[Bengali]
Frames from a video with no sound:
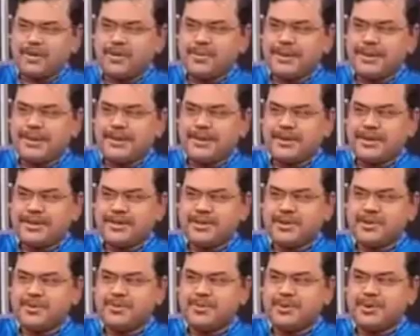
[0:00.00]
রকমের কথা
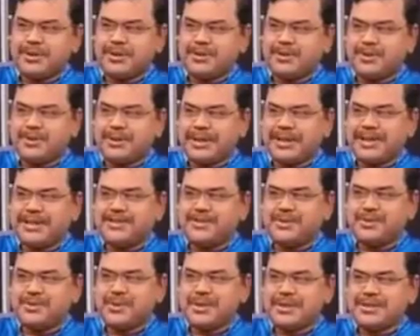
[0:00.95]
শুনবো কিন্তু তার আগে
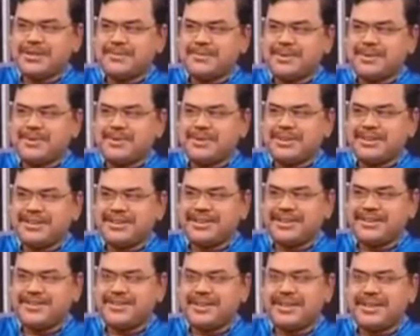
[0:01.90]
ছোট্ট একটা বিরতিতে
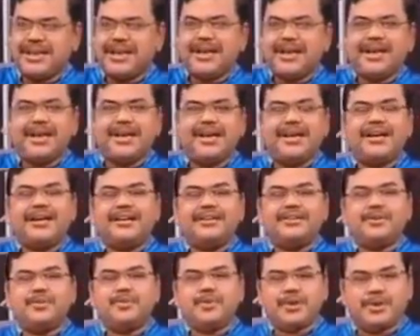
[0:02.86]
যাচ্ছি
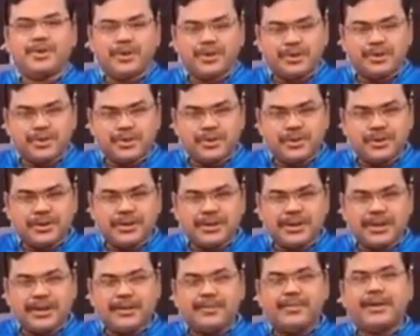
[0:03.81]
সুপ্রিয় দর্শক
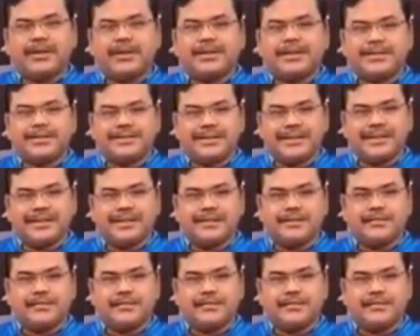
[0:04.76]
আপনারা দেখছেন